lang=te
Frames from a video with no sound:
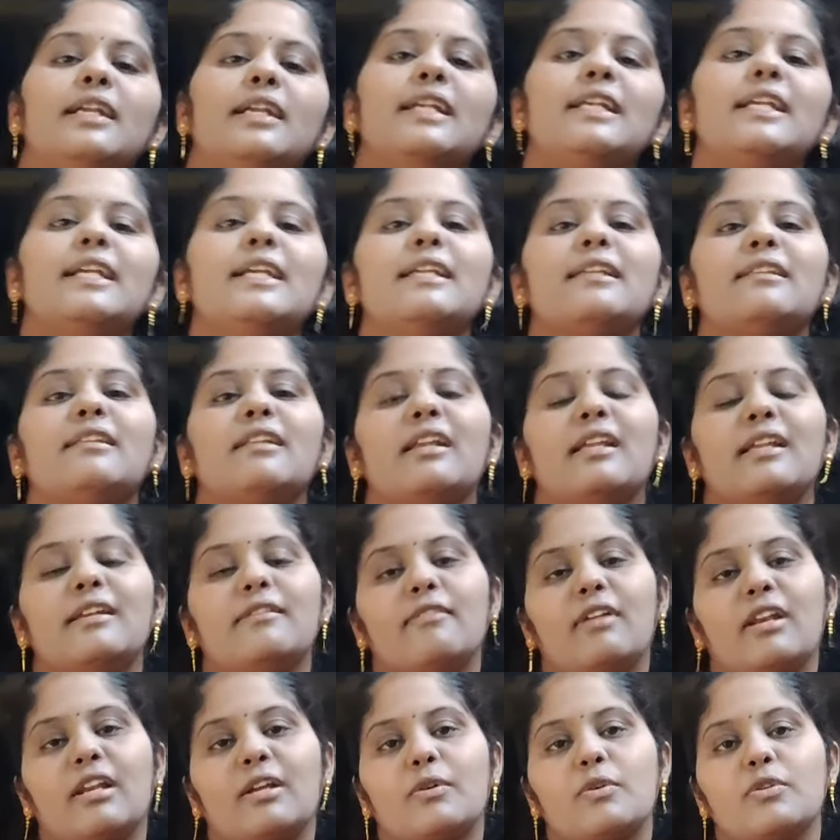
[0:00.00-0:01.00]
డిటీడీస్
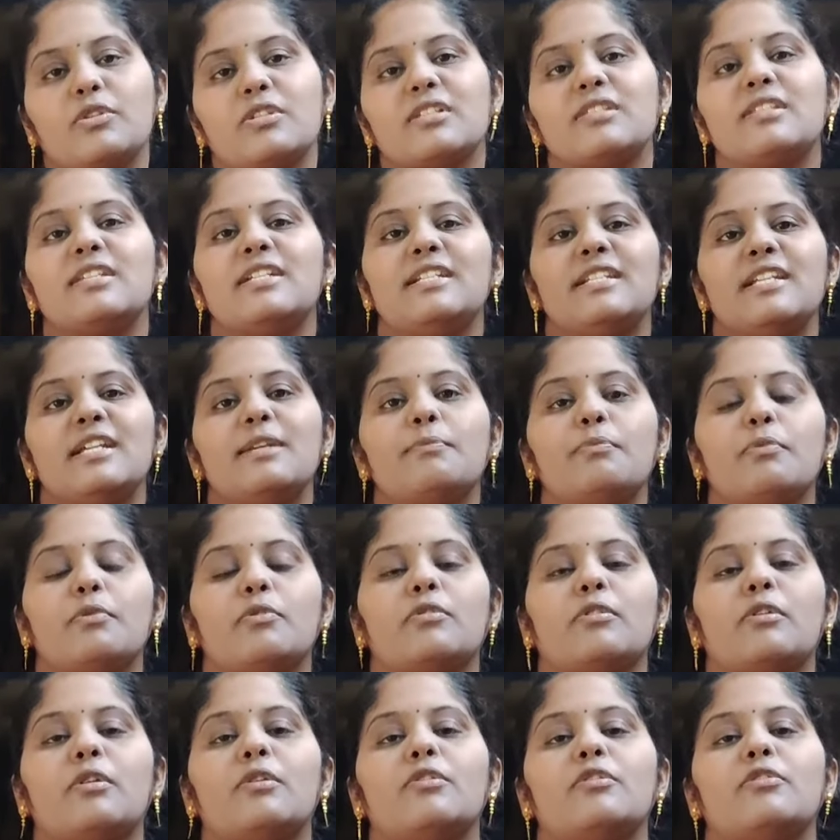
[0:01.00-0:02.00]
లేని వాళ్ళకి వచ్చేసి ఇండియన్
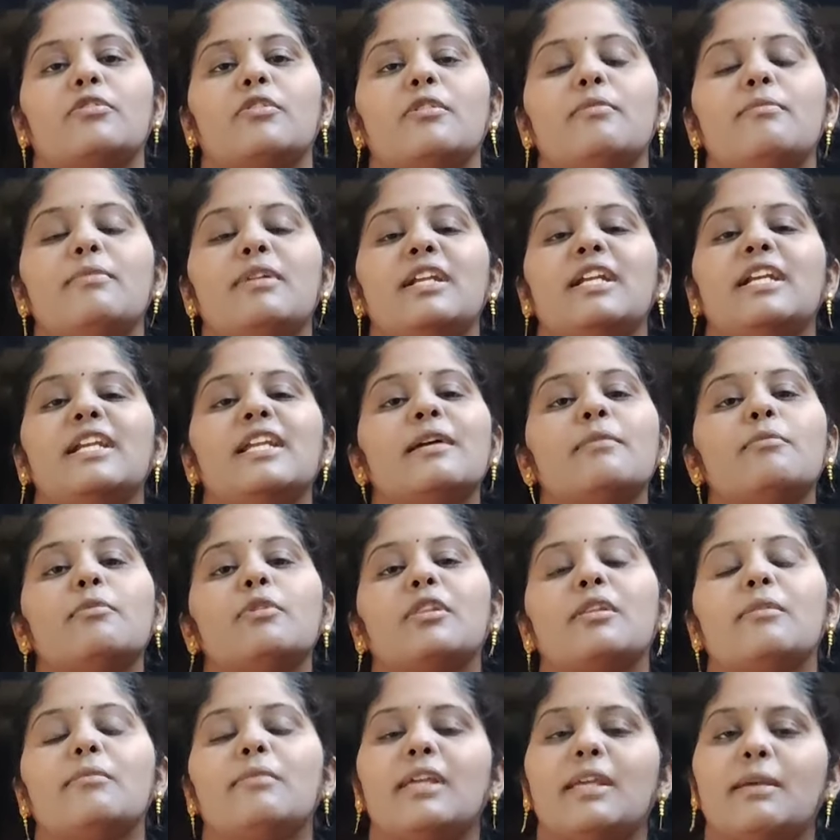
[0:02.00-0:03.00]
పోస్ట్ లో వస్తుంది మీరు ఇండియా
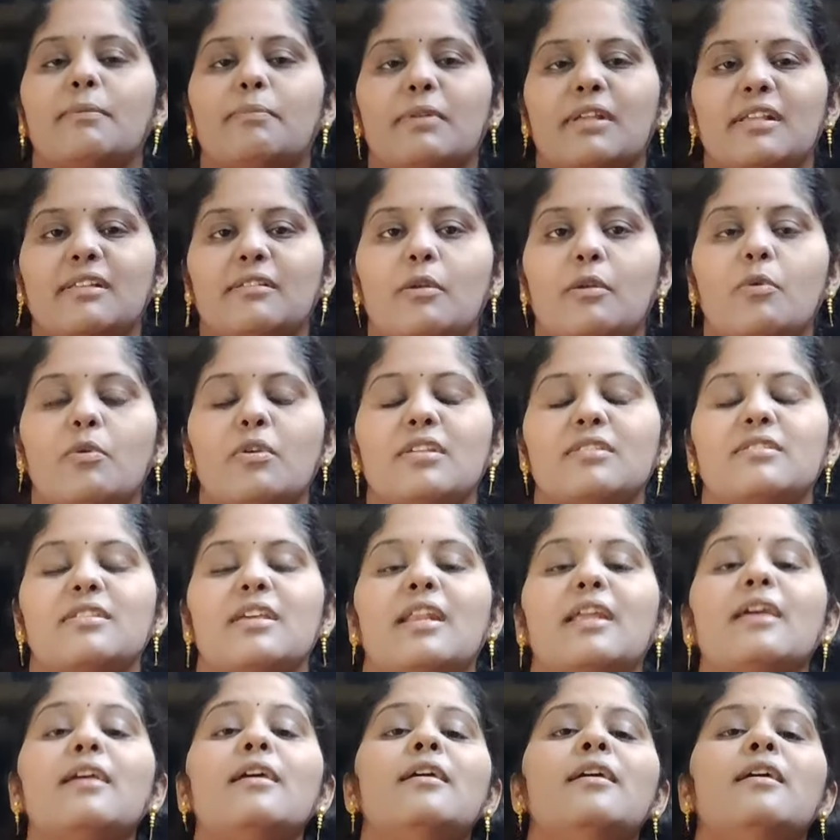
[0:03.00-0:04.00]
మొత్తంలో ఏ ప్లేస్ లో ఉన్నా
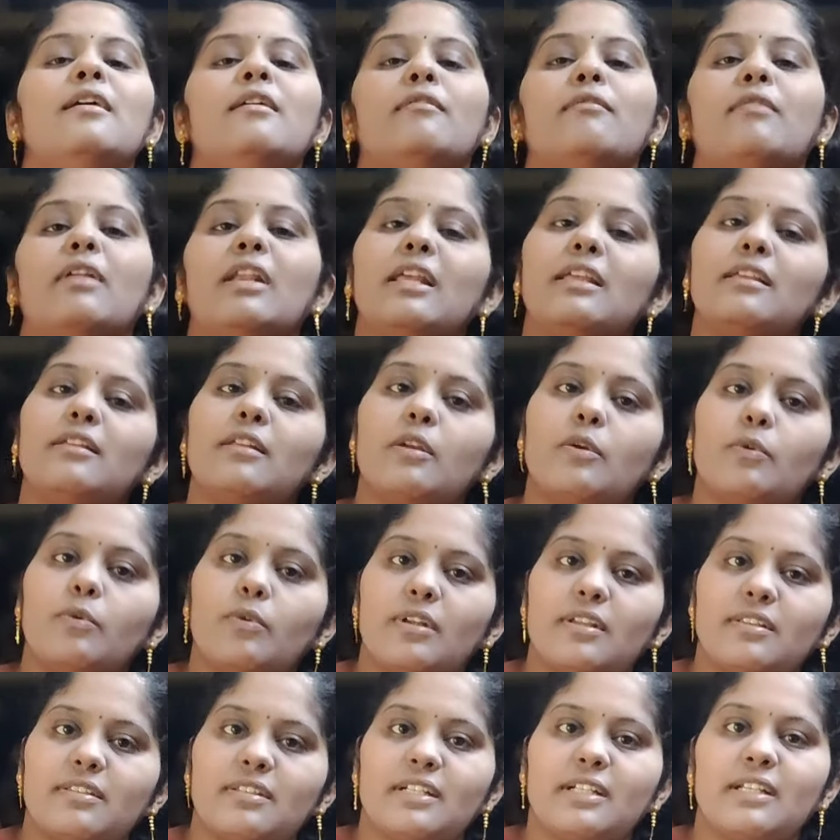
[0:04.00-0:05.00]
సరే విలేజ్ లో
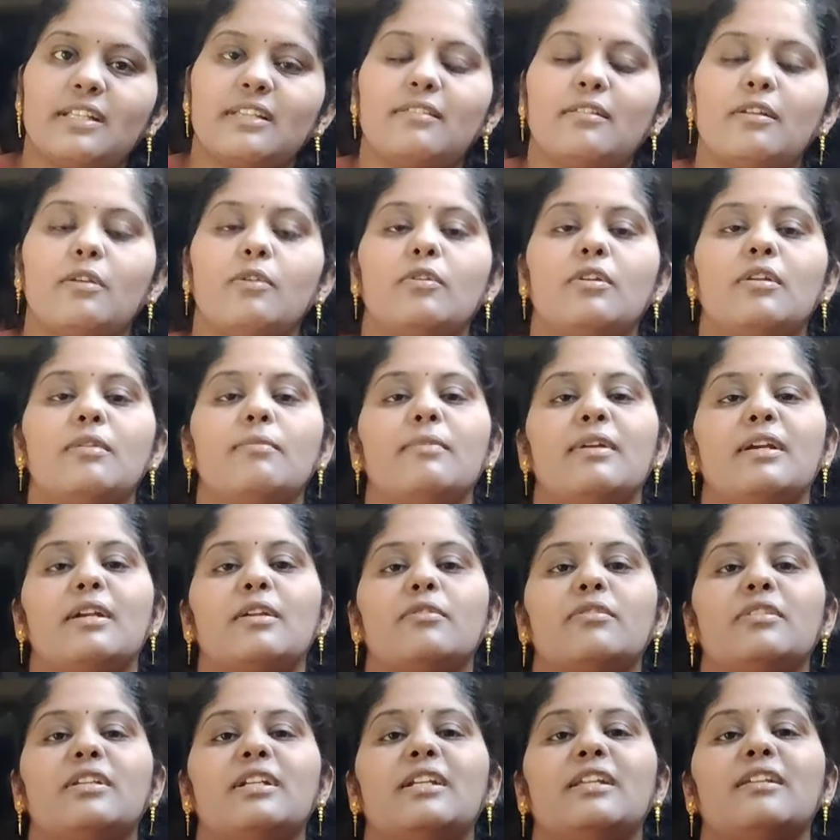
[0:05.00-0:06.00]
ఉన్న సిటీస్ లో ఉన్న
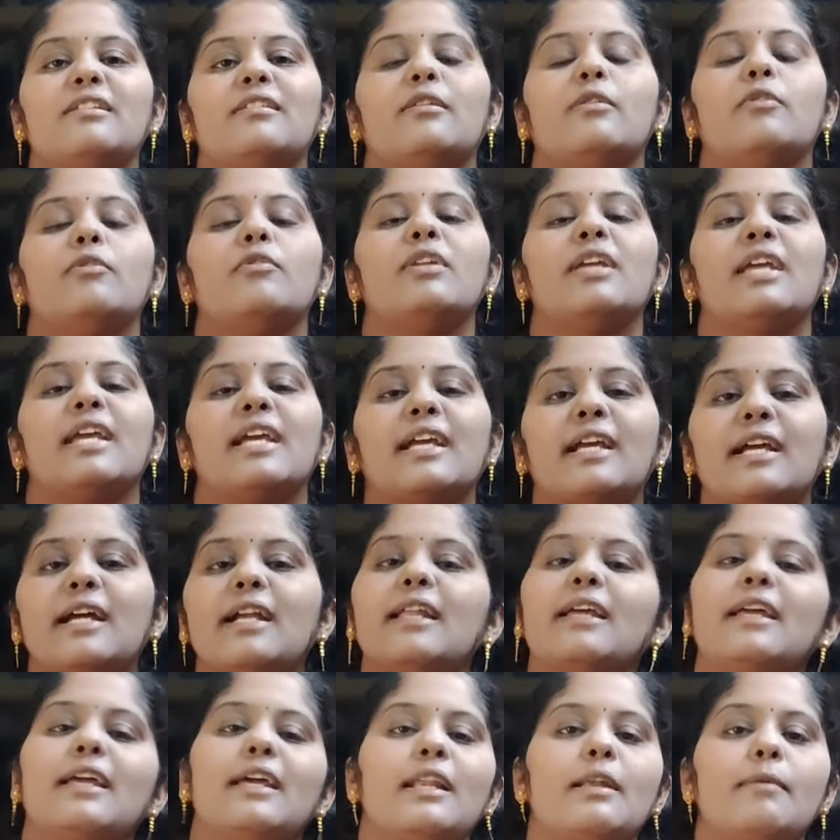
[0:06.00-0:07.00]
మెట్రో సిటీస్ లో ఉన్న
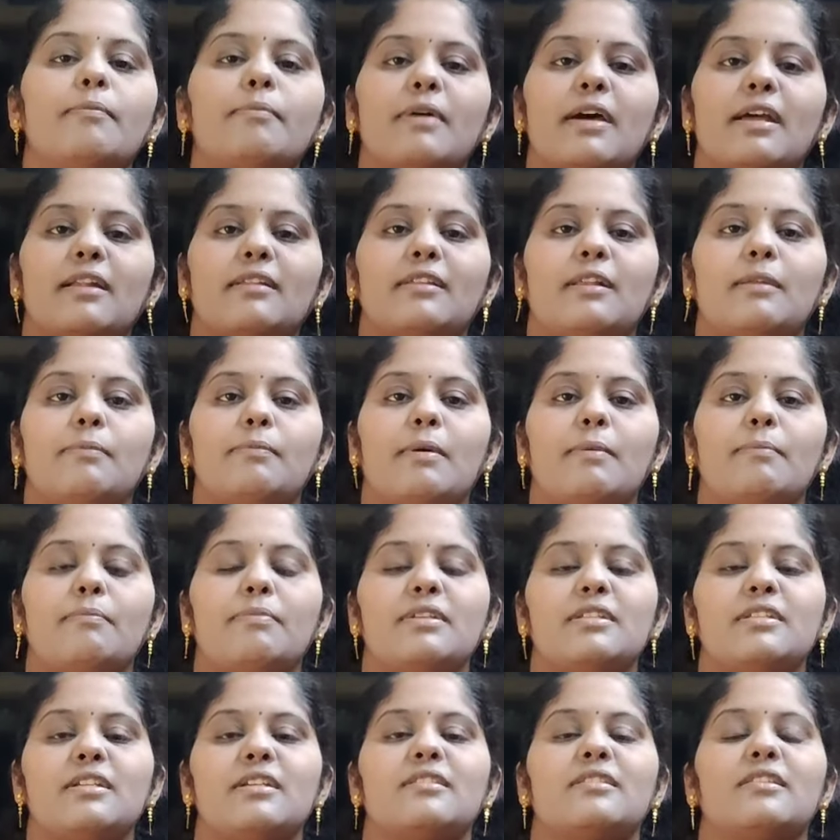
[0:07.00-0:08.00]
ఎక్కడికైనా పార్సల్
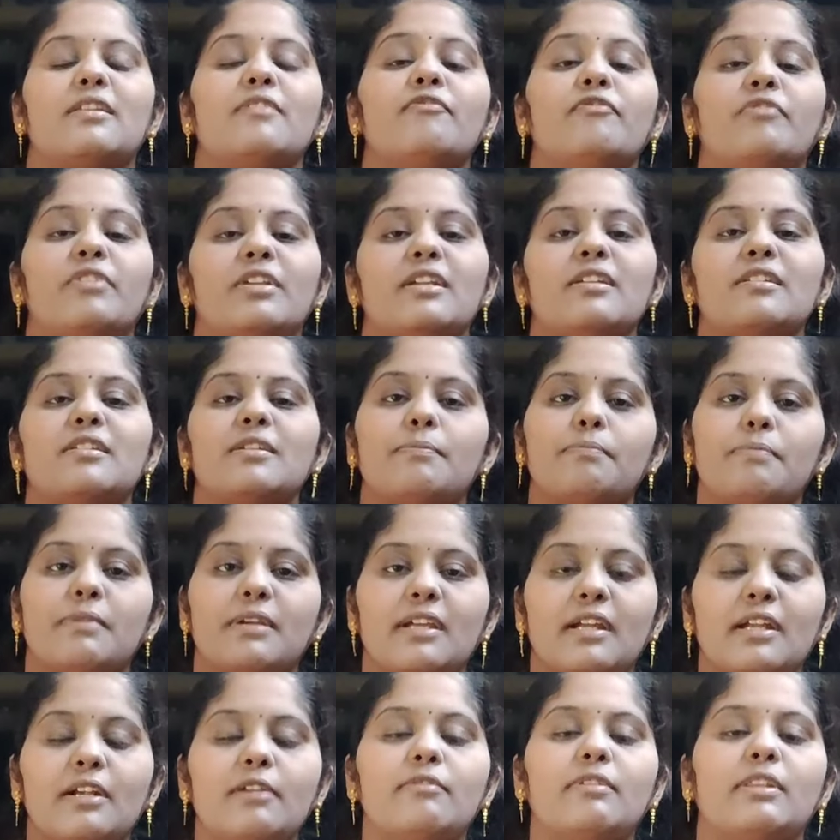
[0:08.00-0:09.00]
పంపించేస్తాం ఫ్రీ
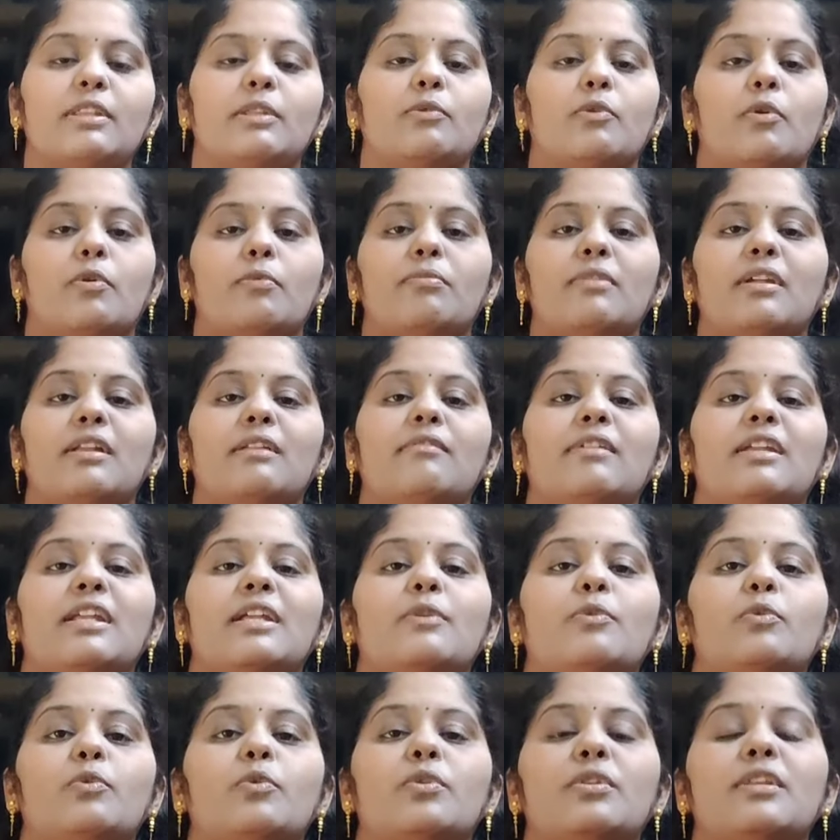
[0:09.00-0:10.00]
షిప్పింగ్ అండ్ విత్ హోమ్
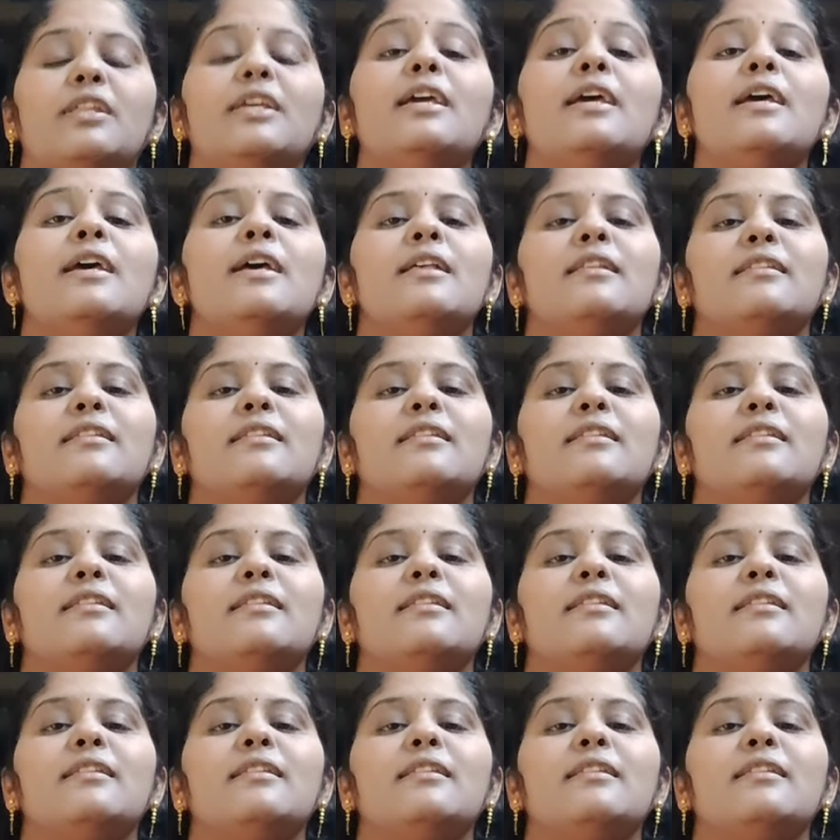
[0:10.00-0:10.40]
డెలివరీ ఉంటుంది